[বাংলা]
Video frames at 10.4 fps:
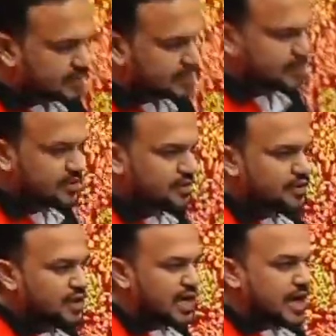
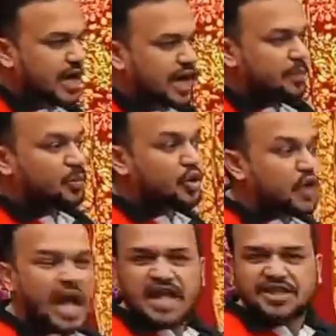মাশাল্লাহ
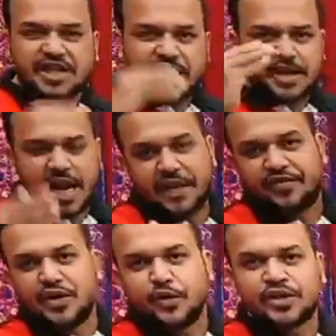মূলত আজকের এই
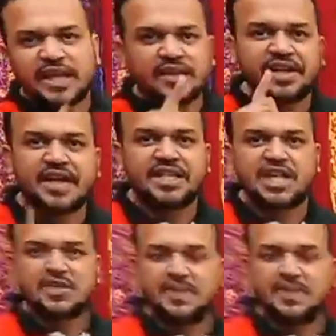ভিডিওটি তাদেরই কাজে